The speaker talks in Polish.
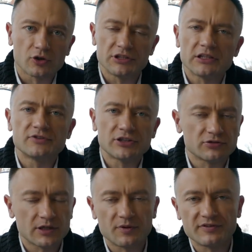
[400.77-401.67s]
to nikt w
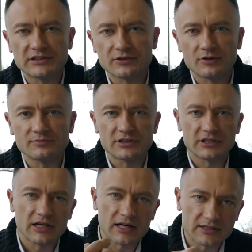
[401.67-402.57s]
życiu nie powiedział do mnie,
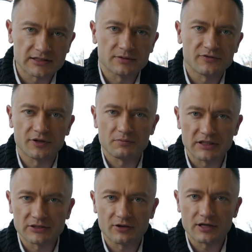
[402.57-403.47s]
że ja jestem Twoim
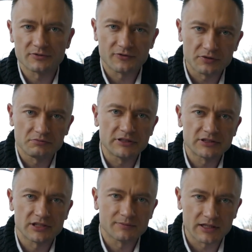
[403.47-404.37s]
mentorem, Twoim
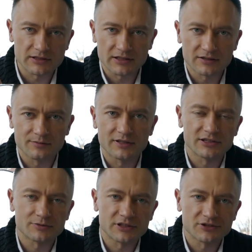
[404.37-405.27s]
mistrzem, a Ty
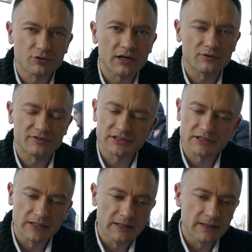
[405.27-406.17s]
będziesz mnie słuchał, więc